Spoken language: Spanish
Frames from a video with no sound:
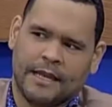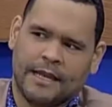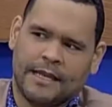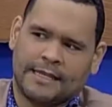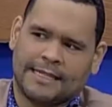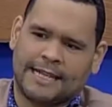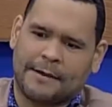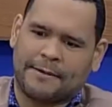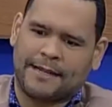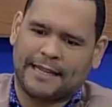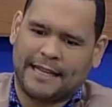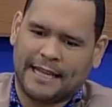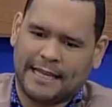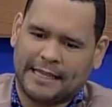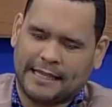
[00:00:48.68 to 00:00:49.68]
Saber
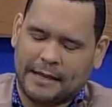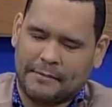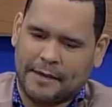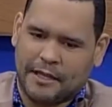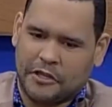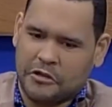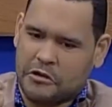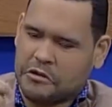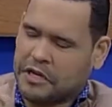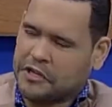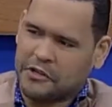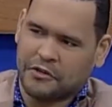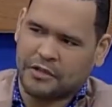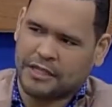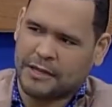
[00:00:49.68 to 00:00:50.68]
que este medio, aunque
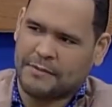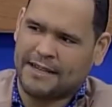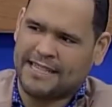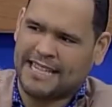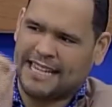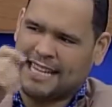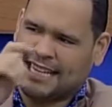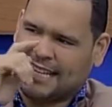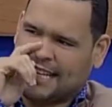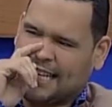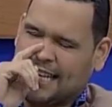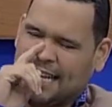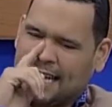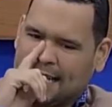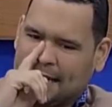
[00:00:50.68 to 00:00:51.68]
yo no esté mañana,
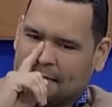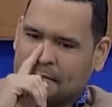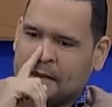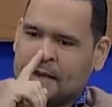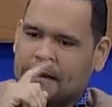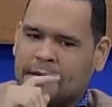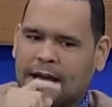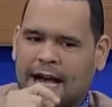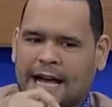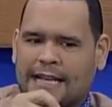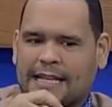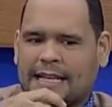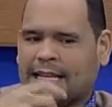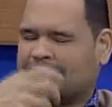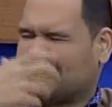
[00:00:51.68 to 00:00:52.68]
quién es,
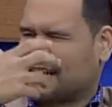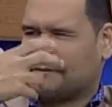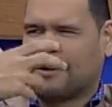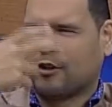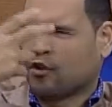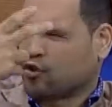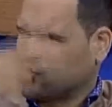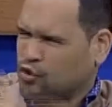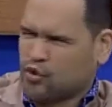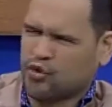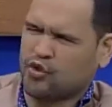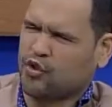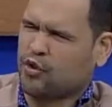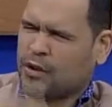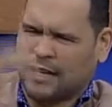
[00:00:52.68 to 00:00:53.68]
ah, eh, saber lo
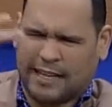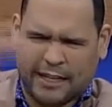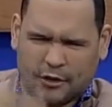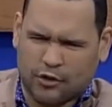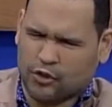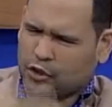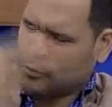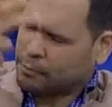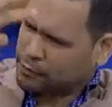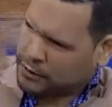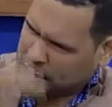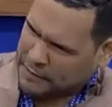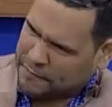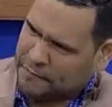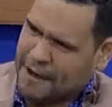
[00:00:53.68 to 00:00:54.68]
sucio, lo asqueroso, lo
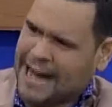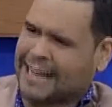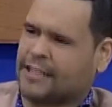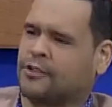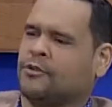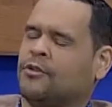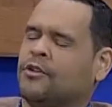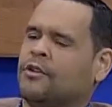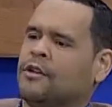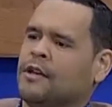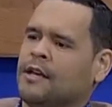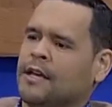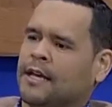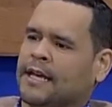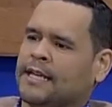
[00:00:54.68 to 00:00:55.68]
putrefacto
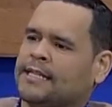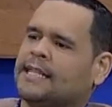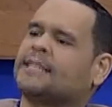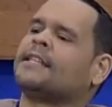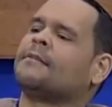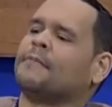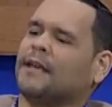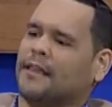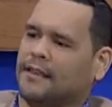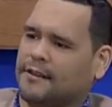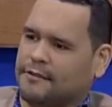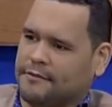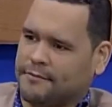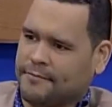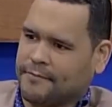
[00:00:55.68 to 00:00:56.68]
que es este
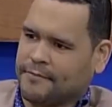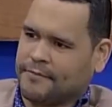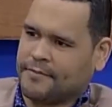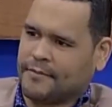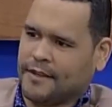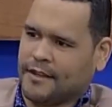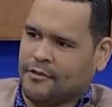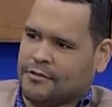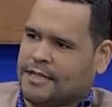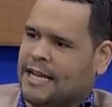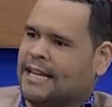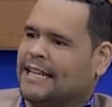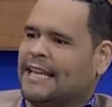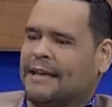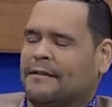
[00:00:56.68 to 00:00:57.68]
medio. O sea,
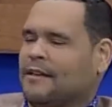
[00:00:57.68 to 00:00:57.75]
el que...